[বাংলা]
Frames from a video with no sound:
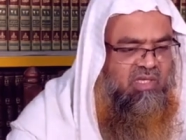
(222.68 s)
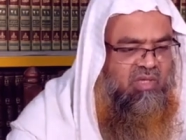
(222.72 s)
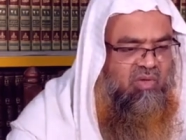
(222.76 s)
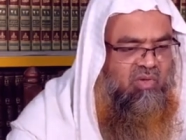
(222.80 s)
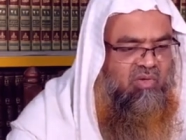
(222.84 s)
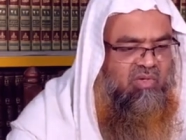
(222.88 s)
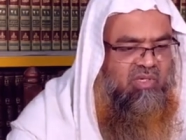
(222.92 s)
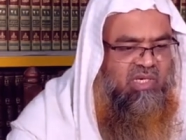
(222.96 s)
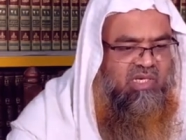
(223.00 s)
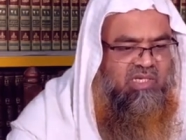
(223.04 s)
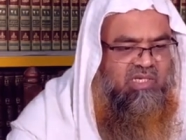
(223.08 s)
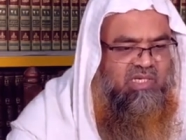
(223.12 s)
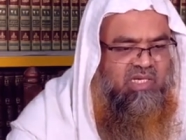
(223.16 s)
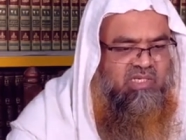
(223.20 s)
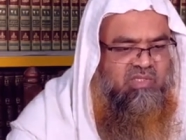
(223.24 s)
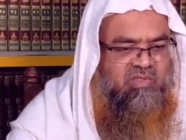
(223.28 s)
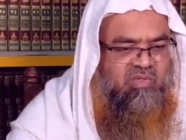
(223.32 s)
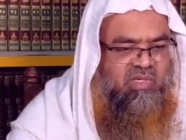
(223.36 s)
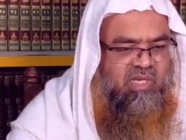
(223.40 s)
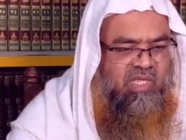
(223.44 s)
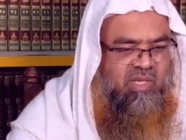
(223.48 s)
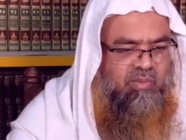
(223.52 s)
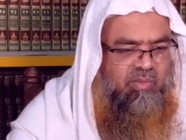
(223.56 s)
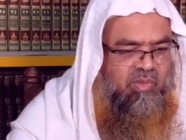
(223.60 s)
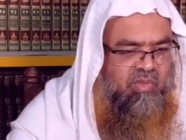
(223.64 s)
অনলাইন
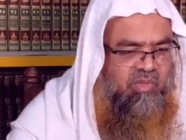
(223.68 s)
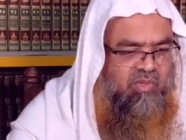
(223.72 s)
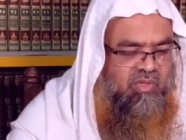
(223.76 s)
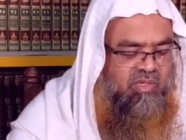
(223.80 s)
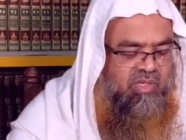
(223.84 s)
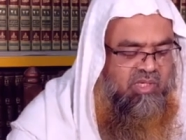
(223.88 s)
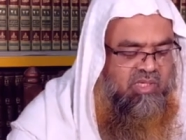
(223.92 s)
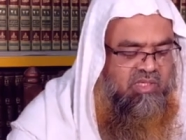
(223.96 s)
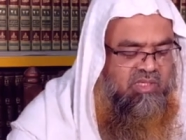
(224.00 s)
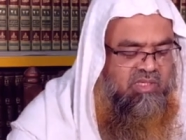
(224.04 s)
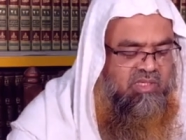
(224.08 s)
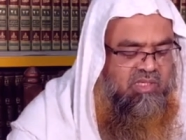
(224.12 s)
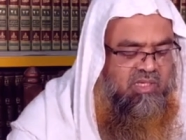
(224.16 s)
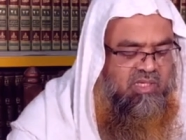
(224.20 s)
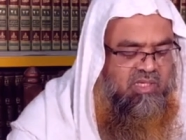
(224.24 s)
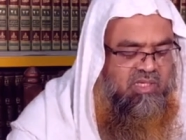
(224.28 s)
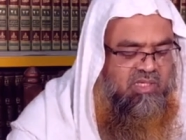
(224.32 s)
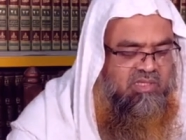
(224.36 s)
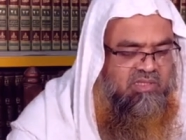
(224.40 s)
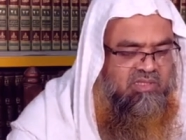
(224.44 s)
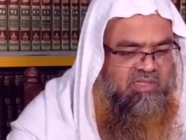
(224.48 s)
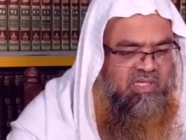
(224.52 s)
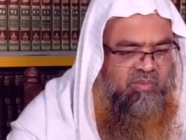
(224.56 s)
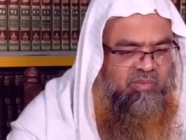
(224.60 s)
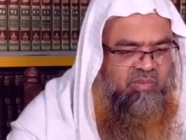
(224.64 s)
কাজগুলো এমন হয়
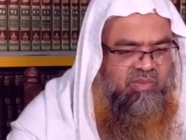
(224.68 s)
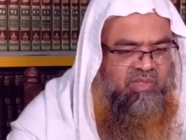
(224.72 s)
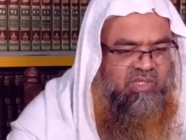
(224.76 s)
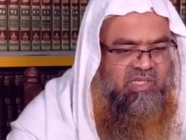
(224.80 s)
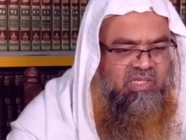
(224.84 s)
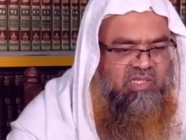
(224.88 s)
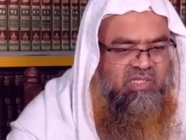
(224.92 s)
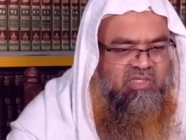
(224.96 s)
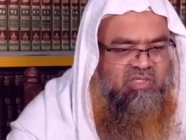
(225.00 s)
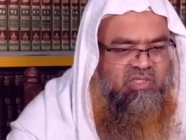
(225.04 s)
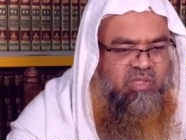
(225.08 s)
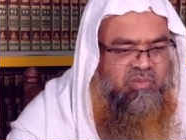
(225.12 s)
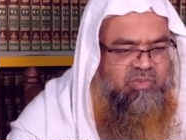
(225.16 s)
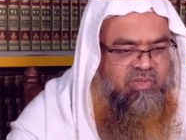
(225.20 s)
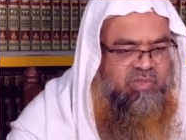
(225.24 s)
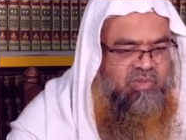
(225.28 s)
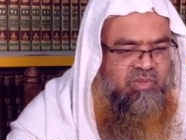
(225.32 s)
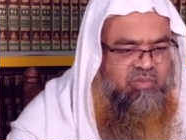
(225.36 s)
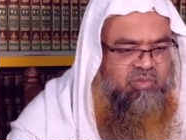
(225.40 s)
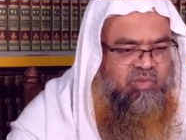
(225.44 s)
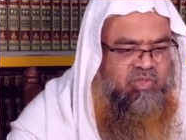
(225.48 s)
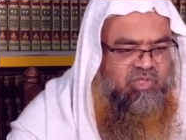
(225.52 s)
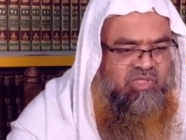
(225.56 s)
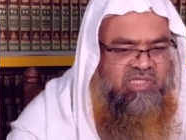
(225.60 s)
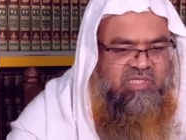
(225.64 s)
যে আপনি সবসময়
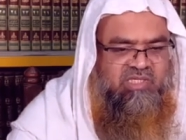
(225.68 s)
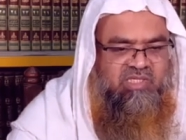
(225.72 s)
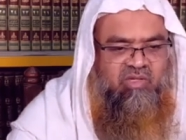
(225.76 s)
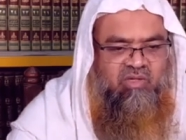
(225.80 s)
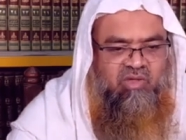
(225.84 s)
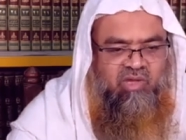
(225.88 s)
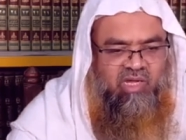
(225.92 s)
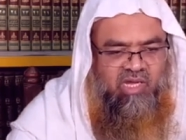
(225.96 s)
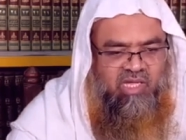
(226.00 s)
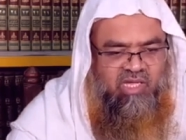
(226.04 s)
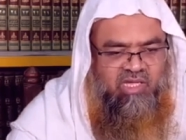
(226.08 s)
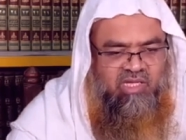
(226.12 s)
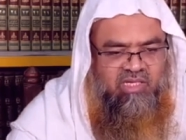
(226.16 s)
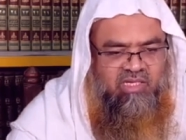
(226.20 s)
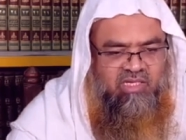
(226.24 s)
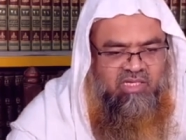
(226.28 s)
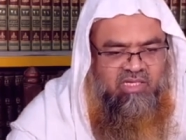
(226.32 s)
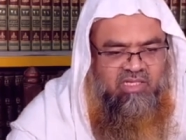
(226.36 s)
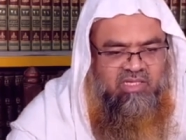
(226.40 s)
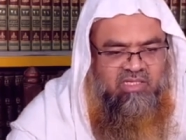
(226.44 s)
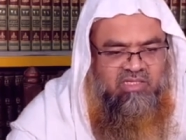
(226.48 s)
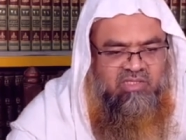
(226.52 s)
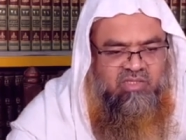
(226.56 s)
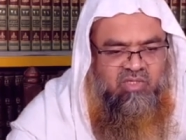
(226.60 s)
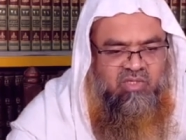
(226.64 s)
বসে থাকতে হয় না
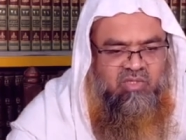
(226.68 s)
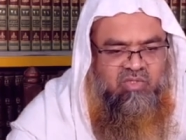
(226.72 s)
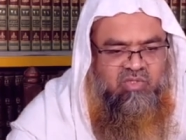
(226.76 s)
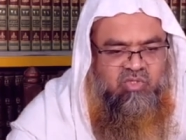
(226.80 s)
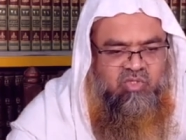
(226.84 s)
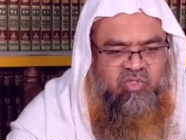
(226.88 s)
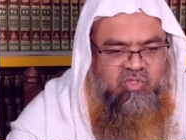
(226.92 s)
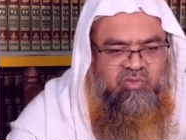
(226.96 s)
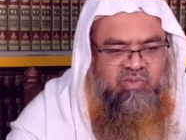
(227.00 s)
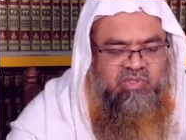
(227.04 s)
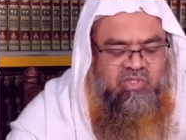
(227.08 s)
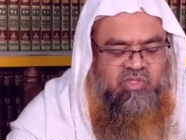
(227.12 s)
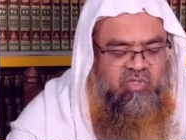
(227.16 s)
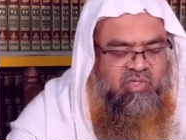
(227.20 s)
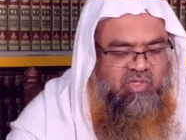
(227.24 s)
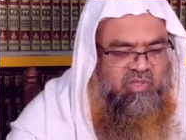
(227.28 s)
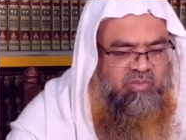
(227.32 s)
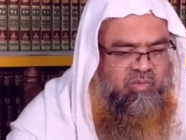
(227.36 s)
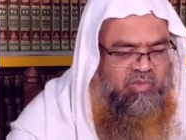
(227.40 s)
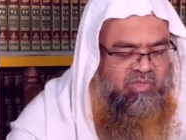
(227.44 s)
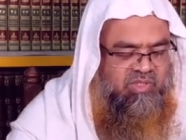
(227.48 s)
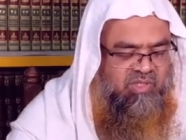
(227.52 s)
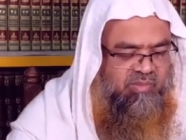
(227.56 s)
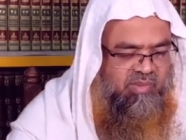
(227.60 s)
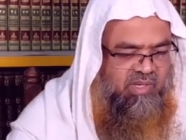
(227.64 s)
যখন সুযোগ মন তখনই
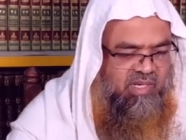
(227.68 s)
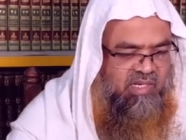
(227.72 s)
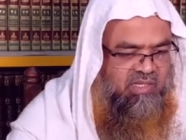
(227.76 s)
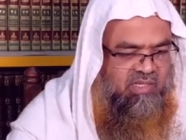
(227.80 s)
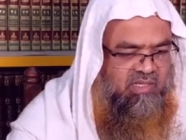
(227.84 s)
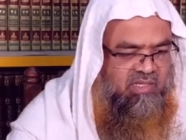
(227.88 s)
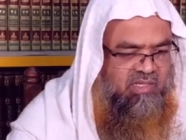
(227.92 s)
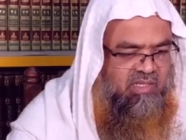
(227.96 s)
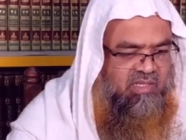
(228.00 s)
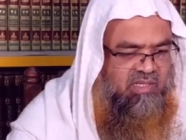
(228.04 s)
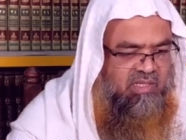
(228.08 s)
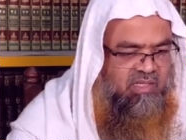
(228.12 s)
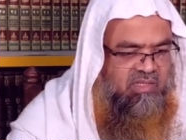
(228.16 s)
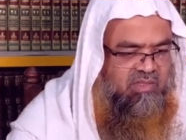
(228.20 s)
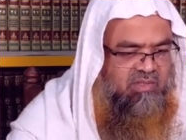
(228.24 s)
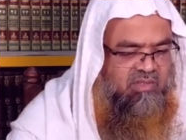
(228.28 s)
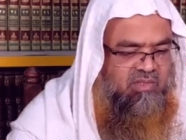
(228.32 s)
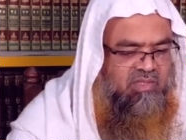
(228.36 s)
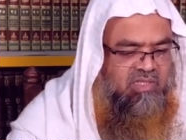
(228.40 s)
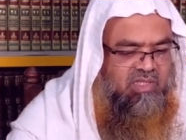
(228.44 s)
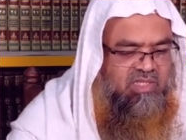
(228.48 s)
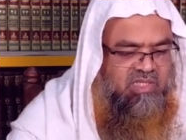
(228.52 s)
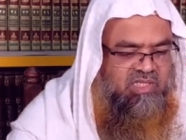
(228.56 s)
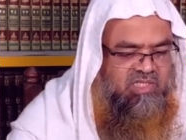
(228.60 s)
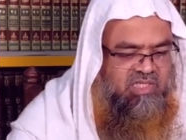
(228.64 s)
পড়তে পারেন
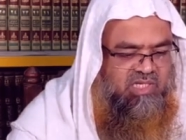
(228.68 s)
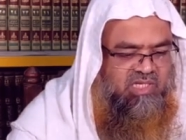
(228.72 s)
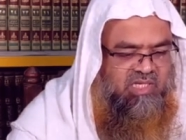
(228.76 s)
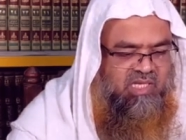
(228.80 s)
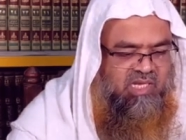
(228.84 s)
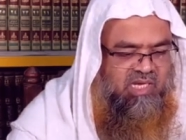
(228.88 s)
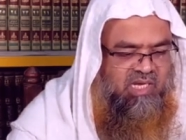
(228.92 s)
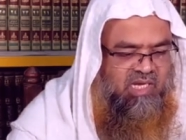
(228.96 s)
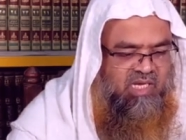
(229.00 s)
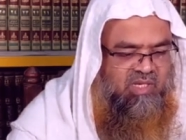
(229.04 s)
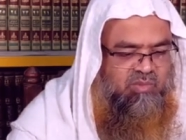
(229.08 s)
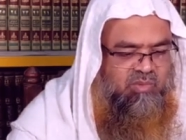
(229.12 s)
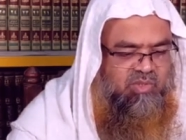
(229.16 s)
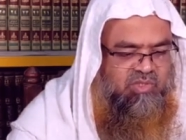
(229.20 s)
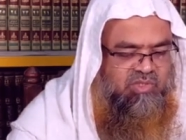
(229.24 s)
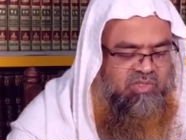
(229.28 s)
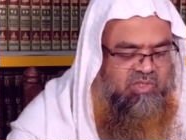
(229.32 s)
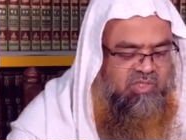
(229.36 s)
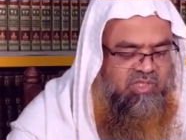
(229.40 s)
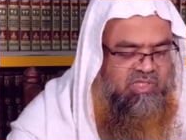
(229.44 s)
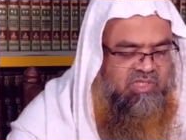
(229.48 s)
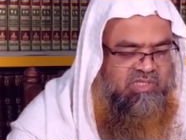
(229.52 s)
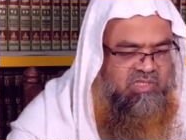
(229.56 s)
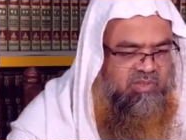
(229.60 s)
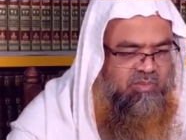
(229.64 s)
দিন শিক্ষার এলম
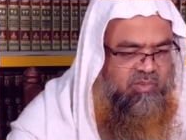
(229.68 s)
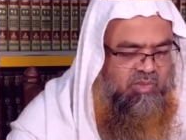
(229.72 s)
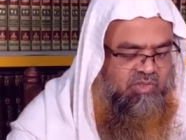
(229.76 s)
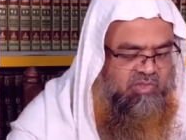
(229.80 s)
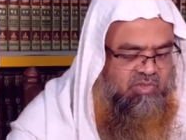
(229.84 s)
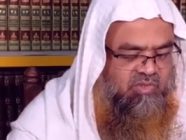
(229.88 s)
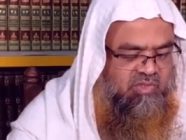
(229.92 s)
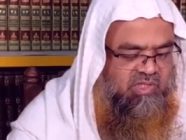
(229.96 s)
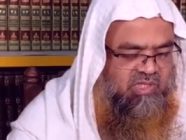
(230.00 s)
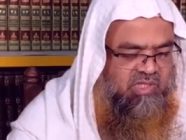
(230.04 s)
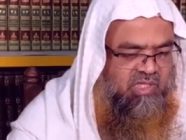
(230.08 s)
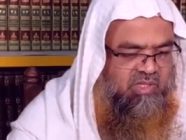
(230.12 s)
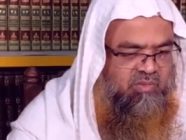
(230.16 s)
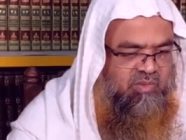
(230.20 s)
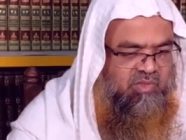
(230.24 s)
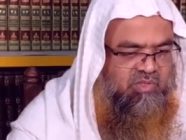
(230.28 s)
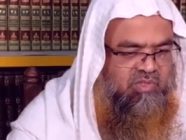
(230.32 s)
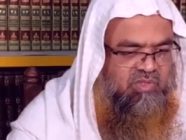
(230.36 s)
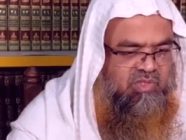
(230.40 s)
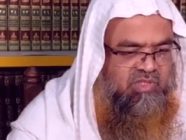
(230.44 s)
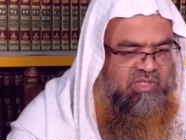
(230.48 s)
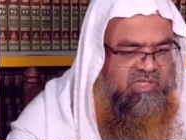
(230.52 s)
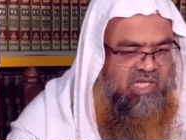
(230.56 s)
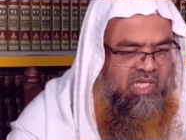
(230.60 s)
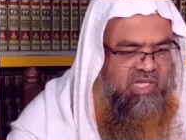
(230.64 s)
অর্জনের যে পদ্ধতি এই
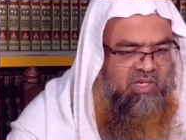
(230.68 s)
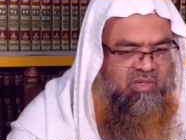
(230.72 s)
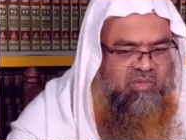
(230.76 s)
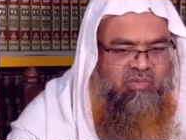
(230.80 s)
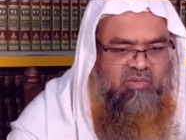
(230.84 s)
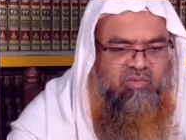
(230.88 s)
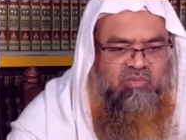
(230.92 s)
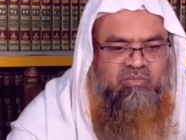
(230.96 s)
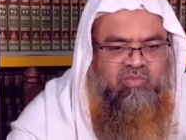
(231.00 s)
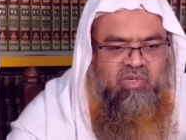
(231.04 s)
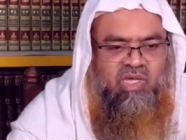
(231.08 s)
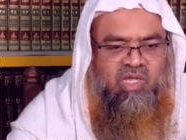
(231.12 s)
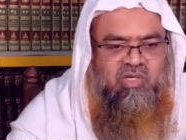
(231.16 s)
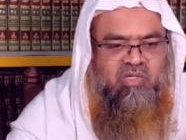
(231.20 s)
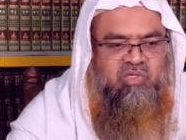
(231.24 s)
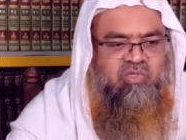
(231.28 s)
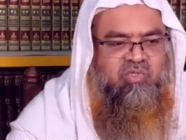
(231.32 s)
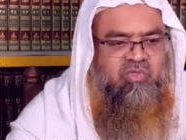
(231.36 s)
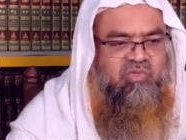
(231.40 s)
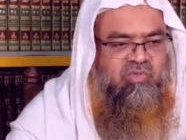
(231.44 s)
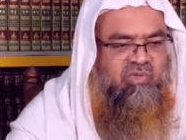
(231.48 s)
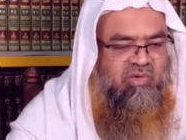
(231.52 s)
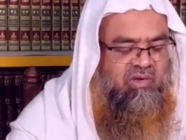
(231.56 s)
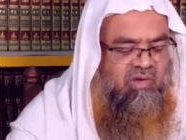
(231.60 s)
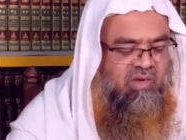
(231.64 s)
পদ্ধতি আরও আরও
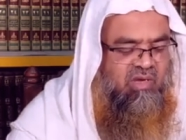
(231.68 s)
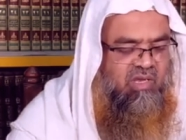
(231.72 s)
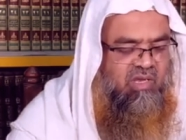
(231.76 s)
সুন্দর